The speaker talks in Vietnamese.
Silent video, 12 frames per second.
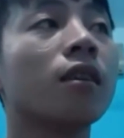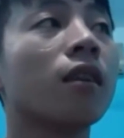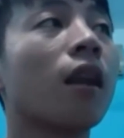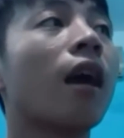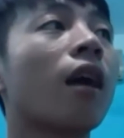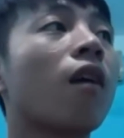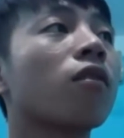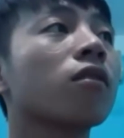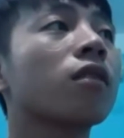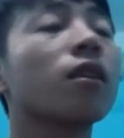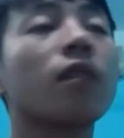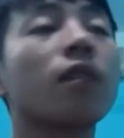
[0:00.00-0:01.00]
đó là con
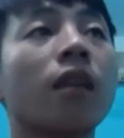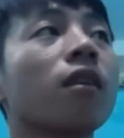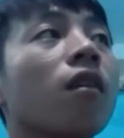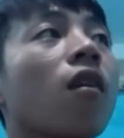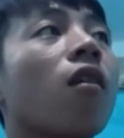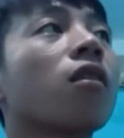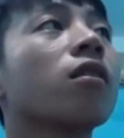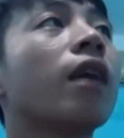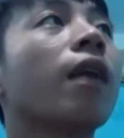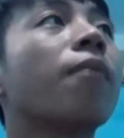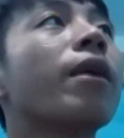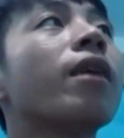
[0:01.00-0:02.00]
thức tỉnh con
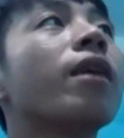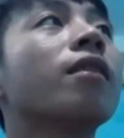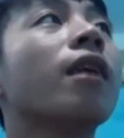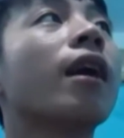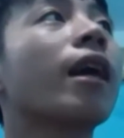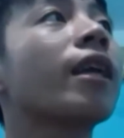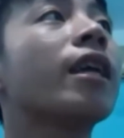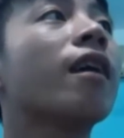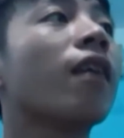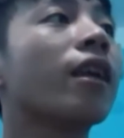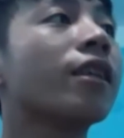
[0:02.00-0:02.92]
nhận biết được những cái gì gọi là